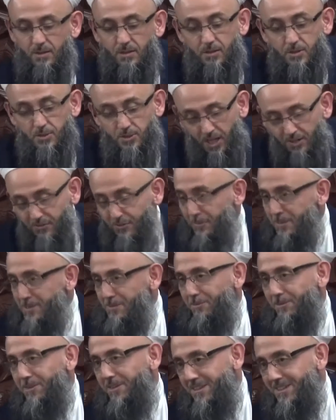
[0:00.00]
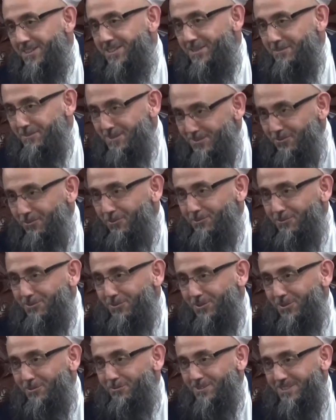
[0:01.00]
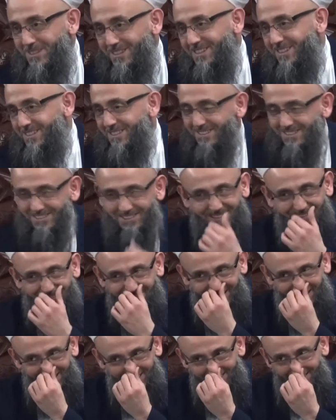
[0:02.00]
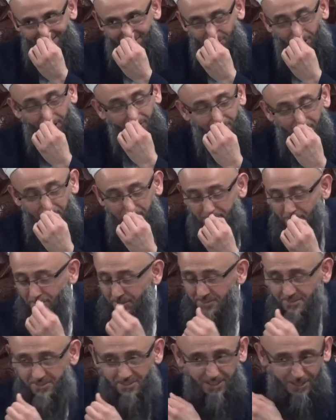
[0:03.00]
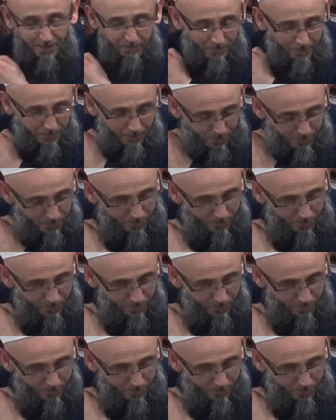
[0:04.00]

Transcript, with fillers: Şafii mezhebi dedik işte bizi o kurtarıyor bizi. Yani Şafii mezhebine zekat mevzusu